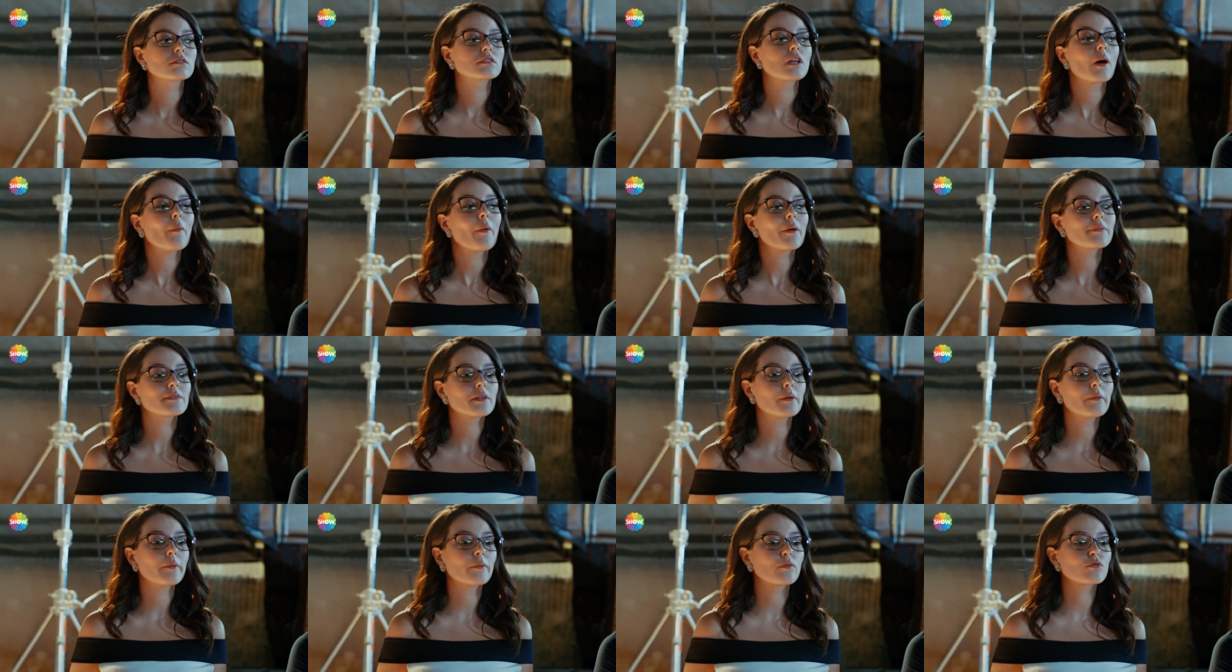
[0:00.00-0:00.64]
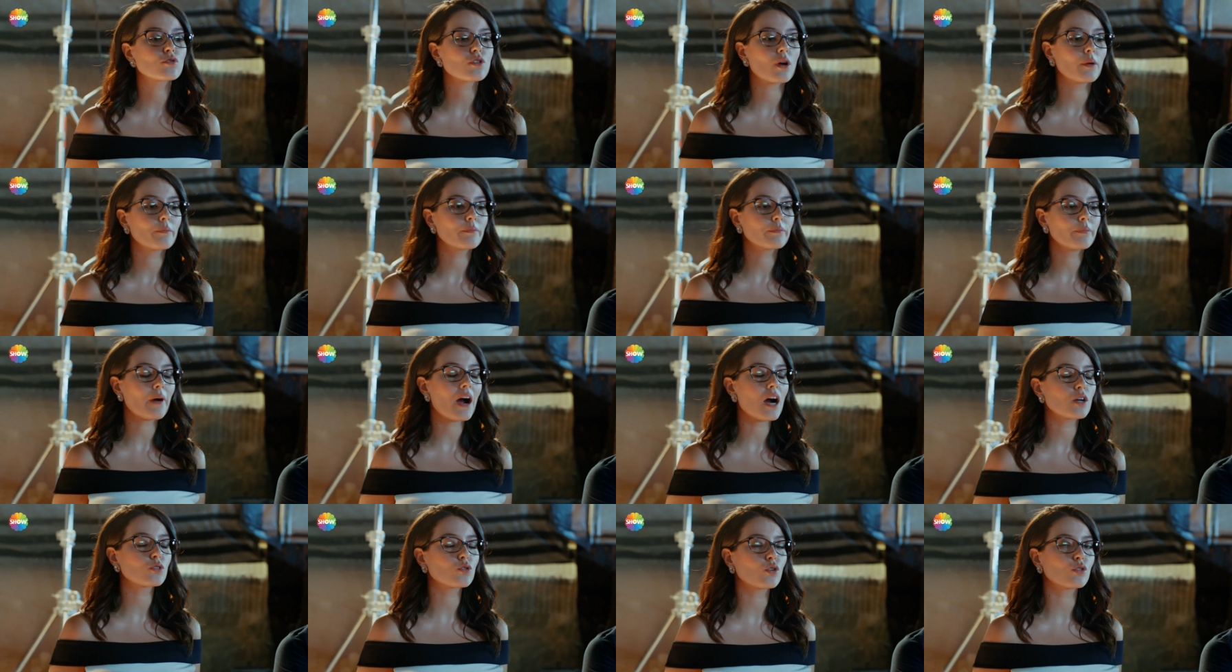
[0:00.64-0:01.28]
Tamam tamam hocam.
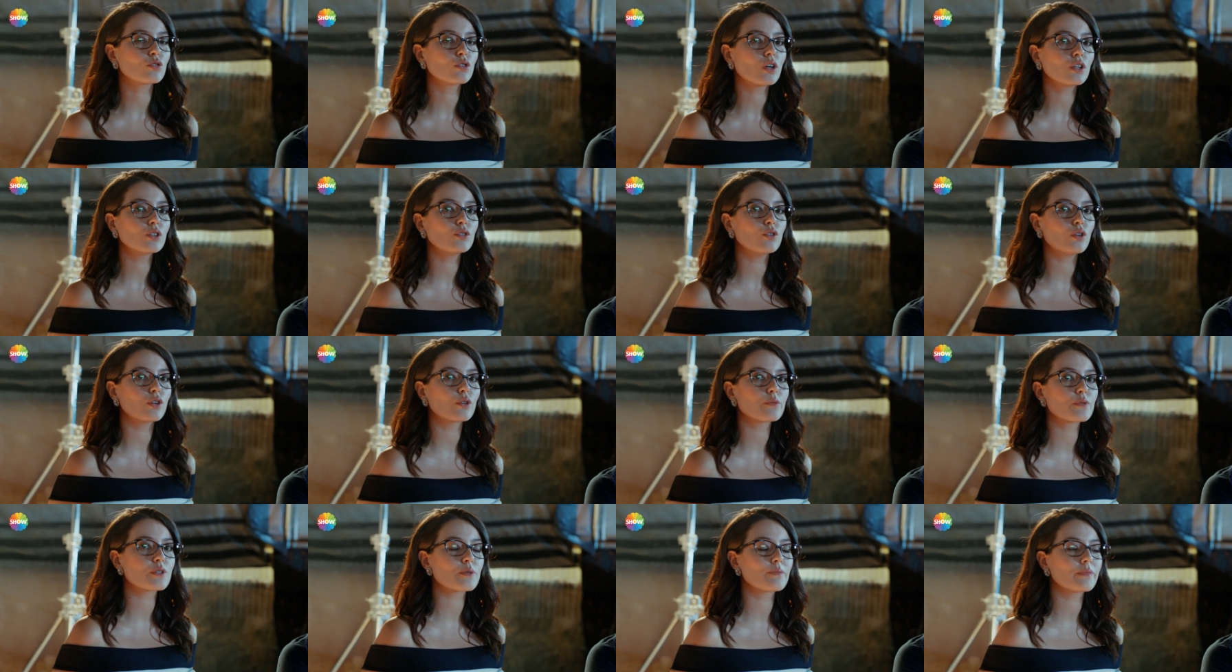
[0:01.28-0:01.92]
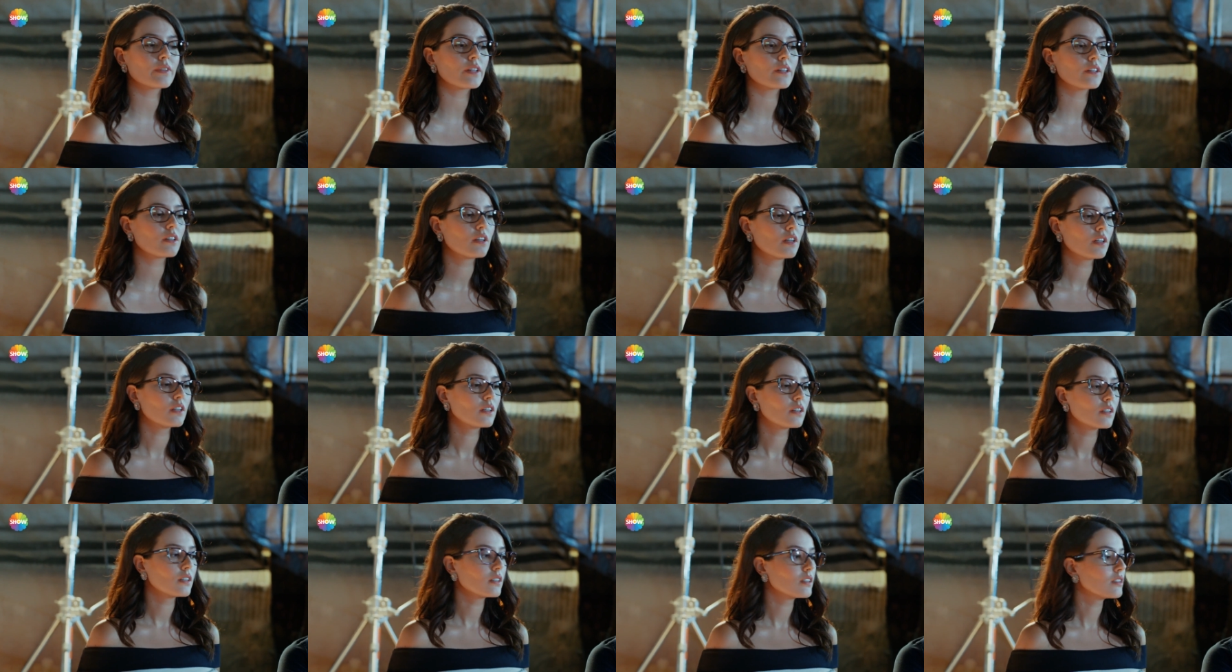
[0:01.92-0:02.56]
Pardon alıyorum şimdi.
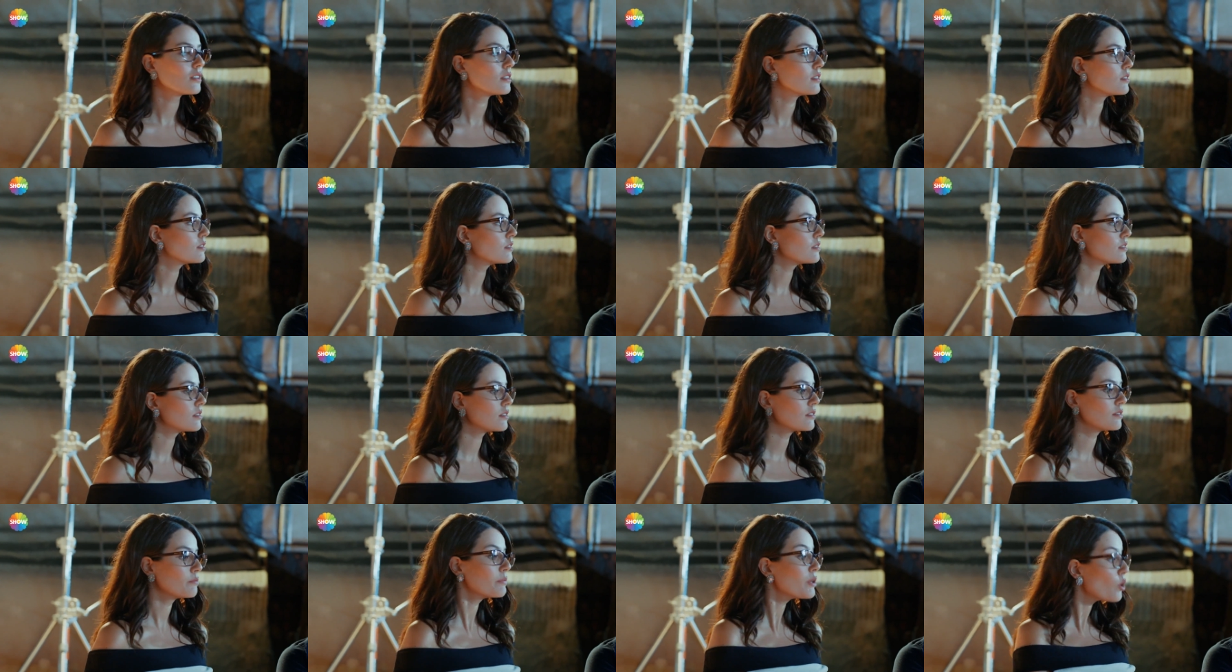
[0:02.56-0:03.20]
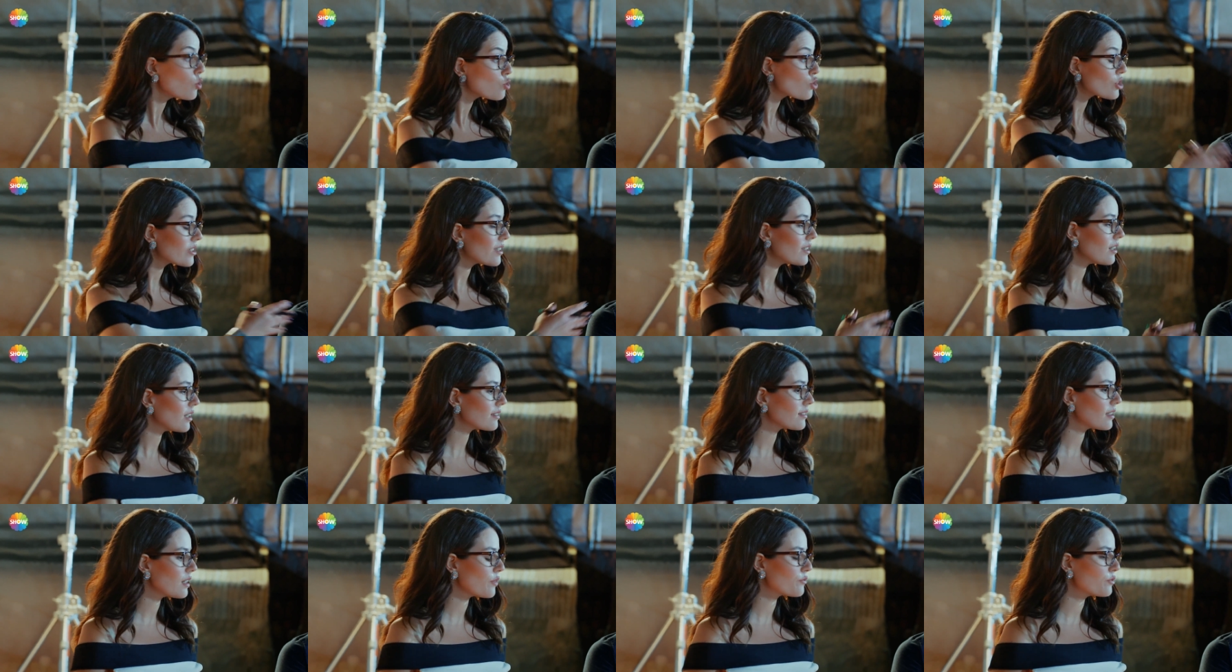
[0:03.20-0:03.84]
Bir önceden
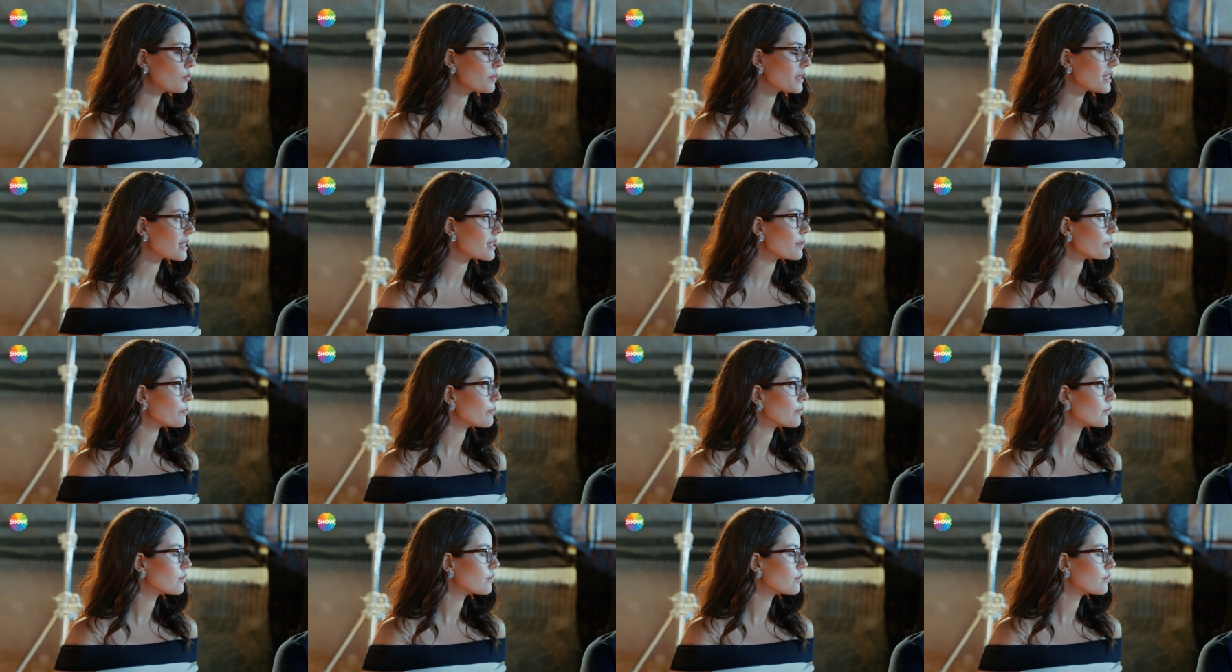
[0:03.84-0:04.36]
al da lafımı gireyim.